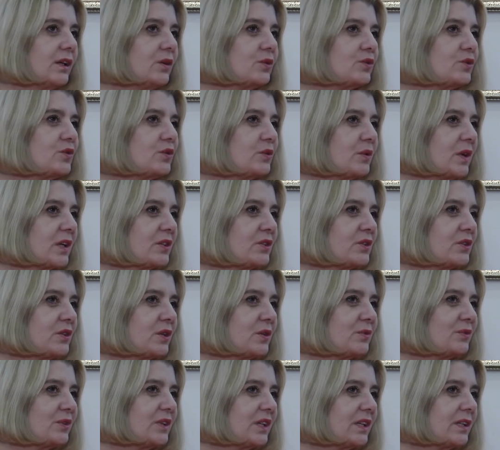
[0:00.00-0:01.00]
Nauczyła
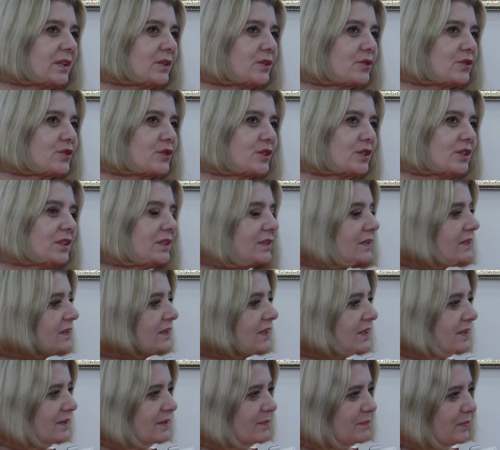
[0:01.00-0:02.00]
się tego, że
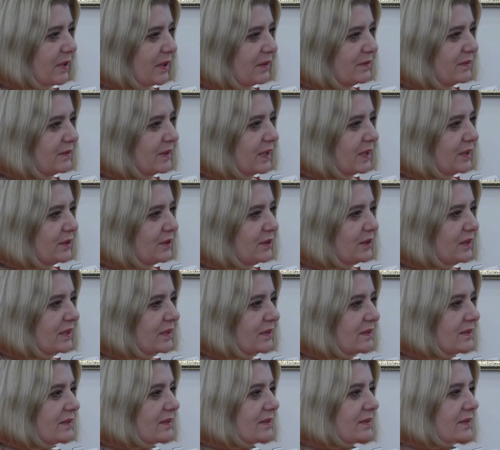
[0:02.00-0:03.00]
nic nie jest pewne i
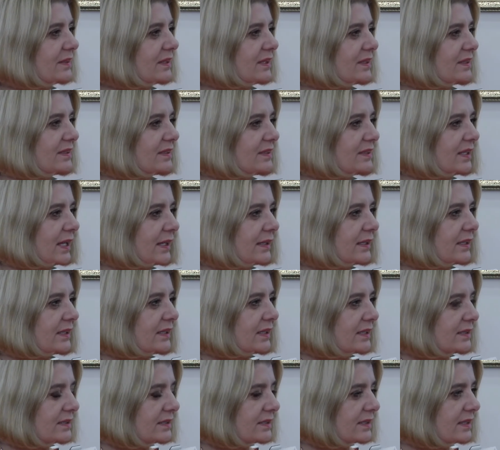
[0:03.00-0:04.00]
nic nie jest
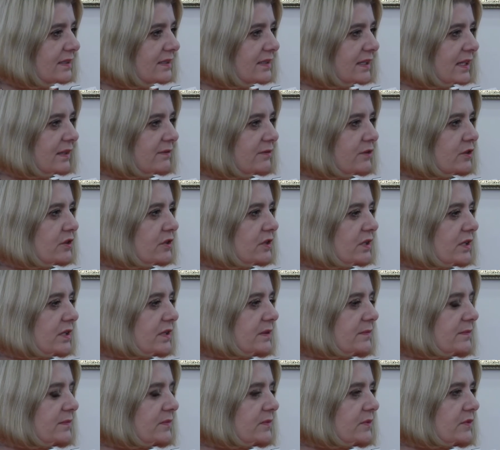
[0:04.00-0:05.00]
dane raz na
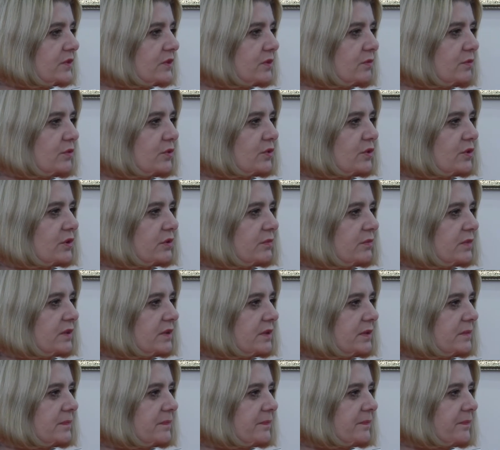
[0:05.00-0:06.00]
zawsze, że
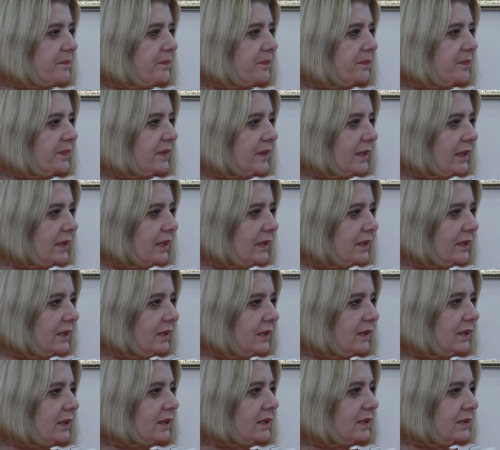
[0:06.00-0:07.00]
musimy
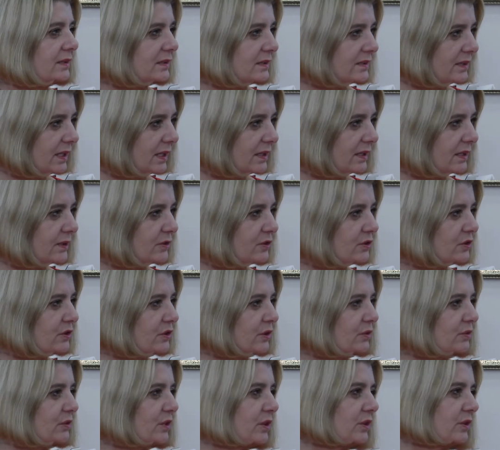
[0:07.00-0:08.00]
starać
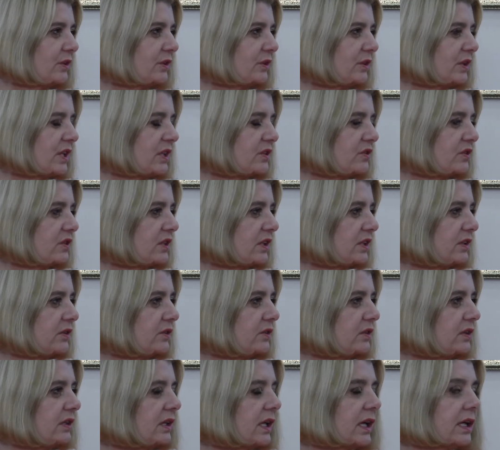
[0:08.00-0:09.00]
się o to
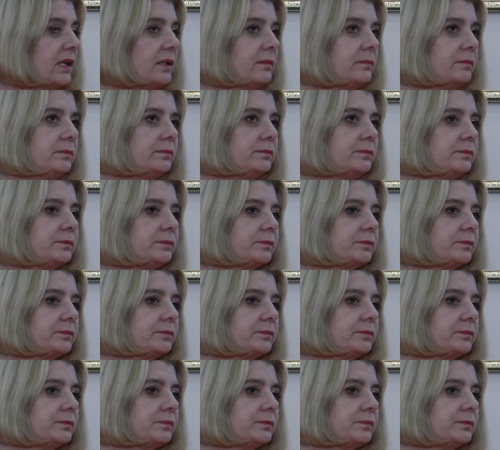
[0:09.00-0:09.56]
każdego dnia.